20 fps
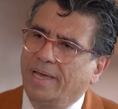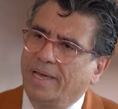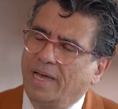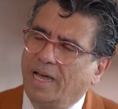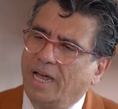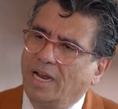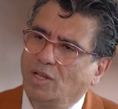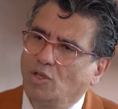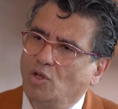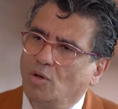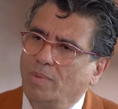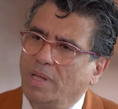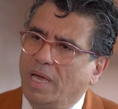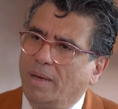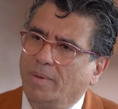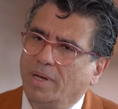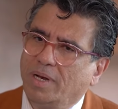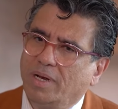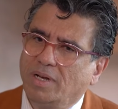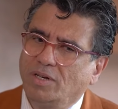آه، أن
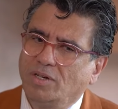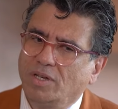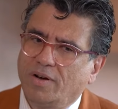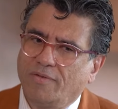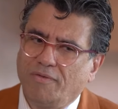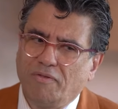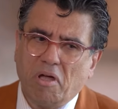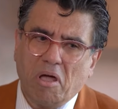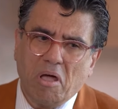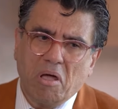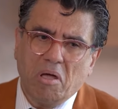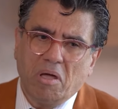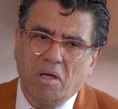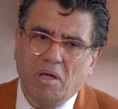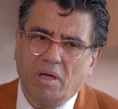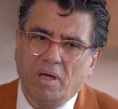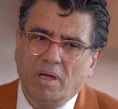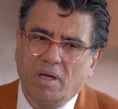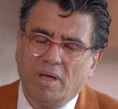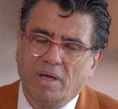تمنع من النشر
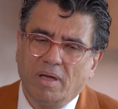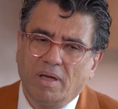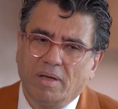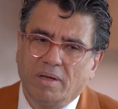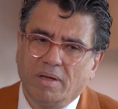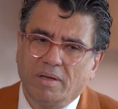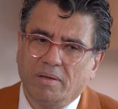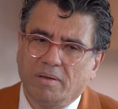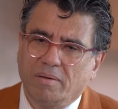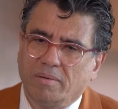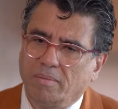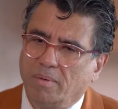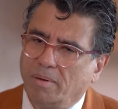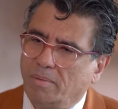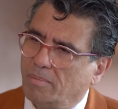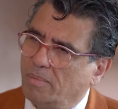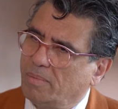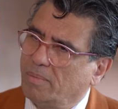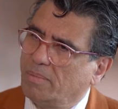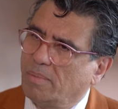فتم
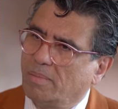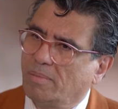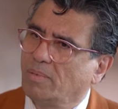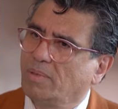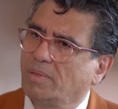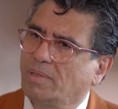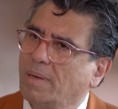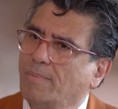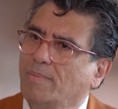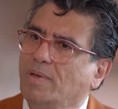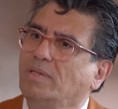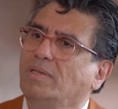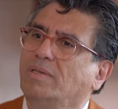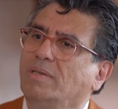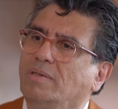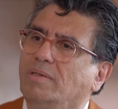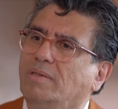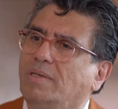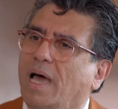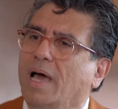
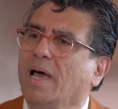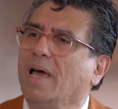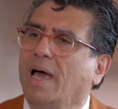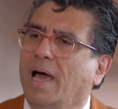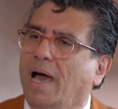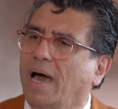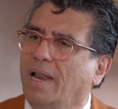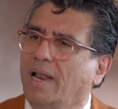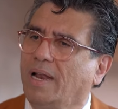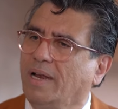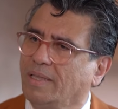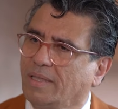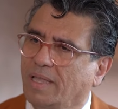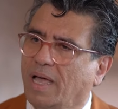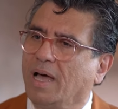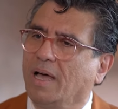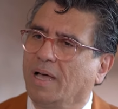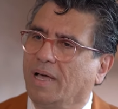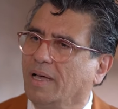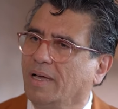استنساخها على
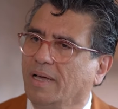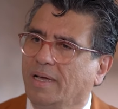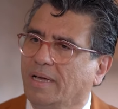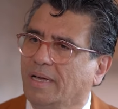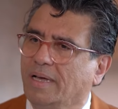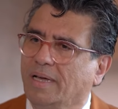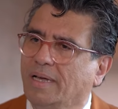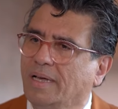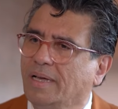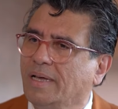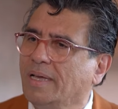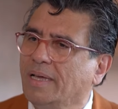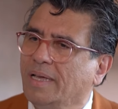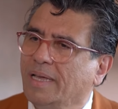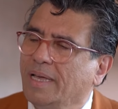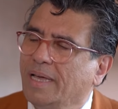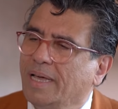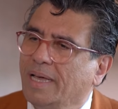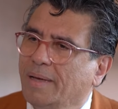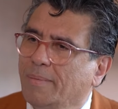نطاق
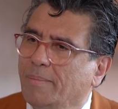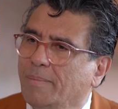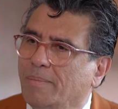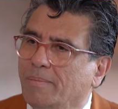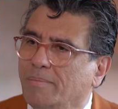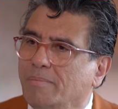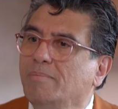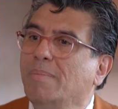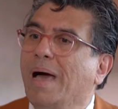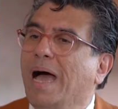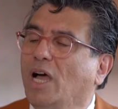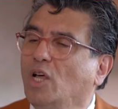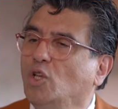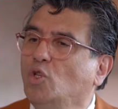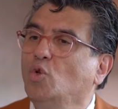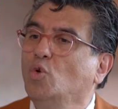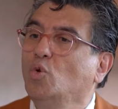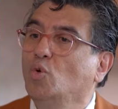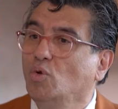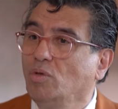
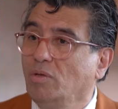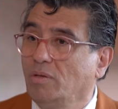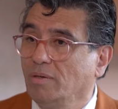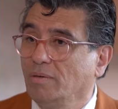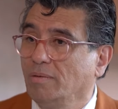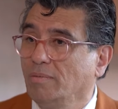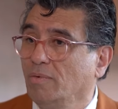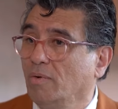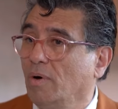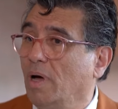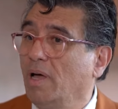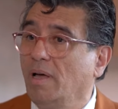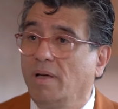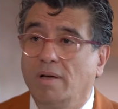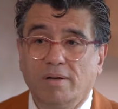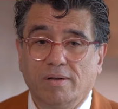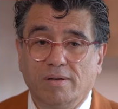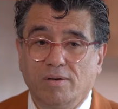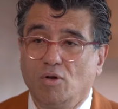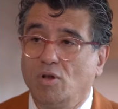محدود
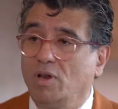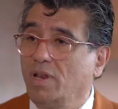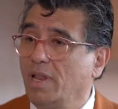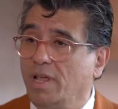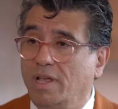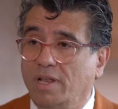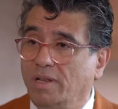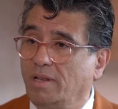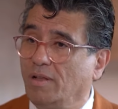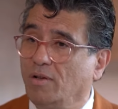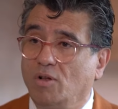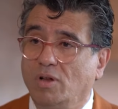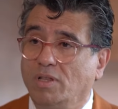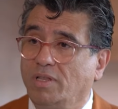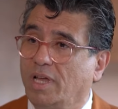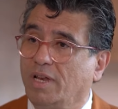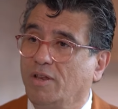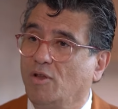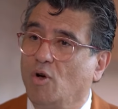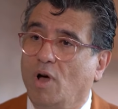وقلنا
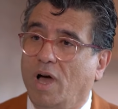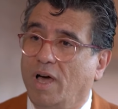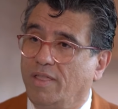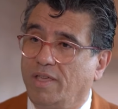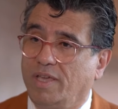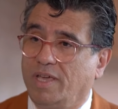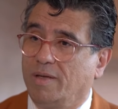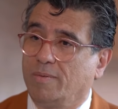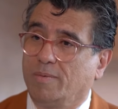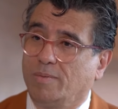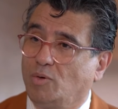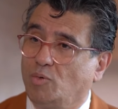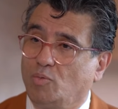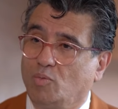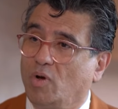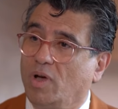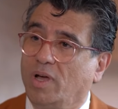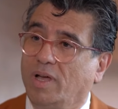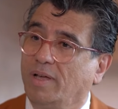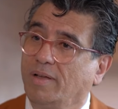قلت أنه هذه هي
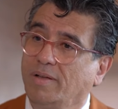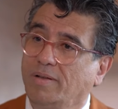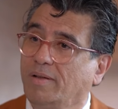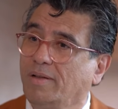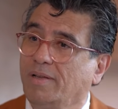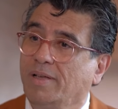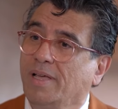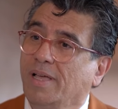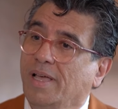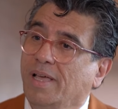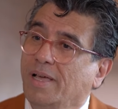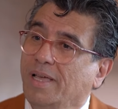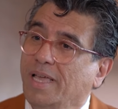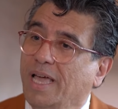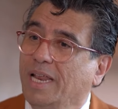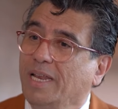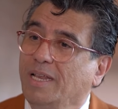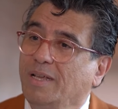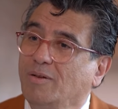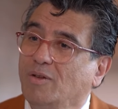المجموعة
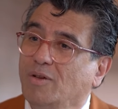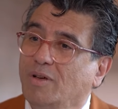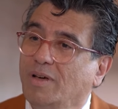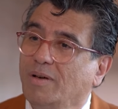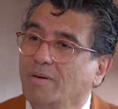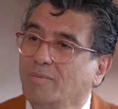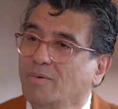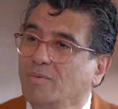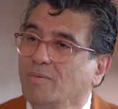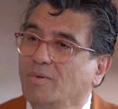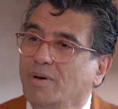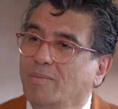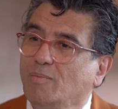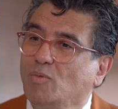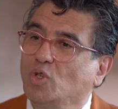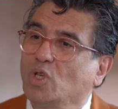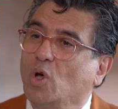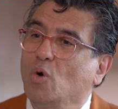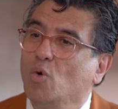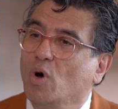يعني آه،
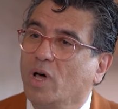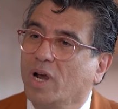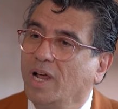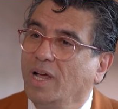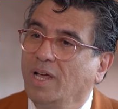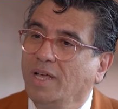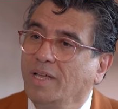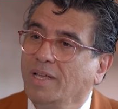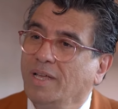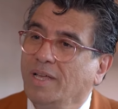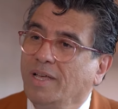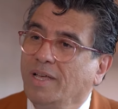مصوره